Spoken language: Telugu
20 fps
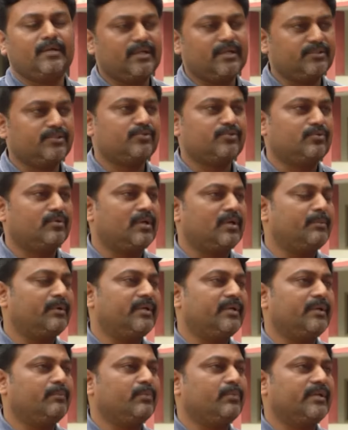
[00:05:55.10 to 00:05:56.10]

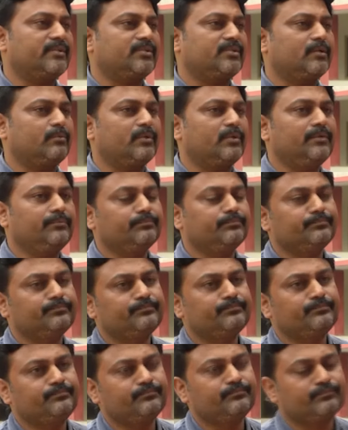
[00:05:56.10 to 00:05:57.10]
ఆశిస్తున్నామండి ఎంప్లాయీస్ తరఫున
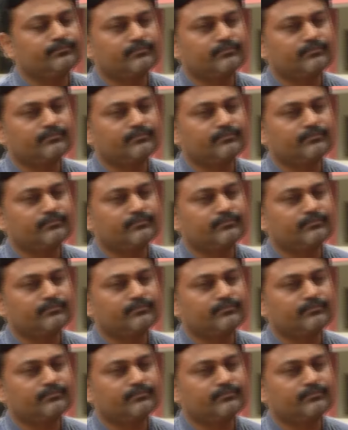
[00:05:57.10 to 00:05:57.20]
ప్రైవేటు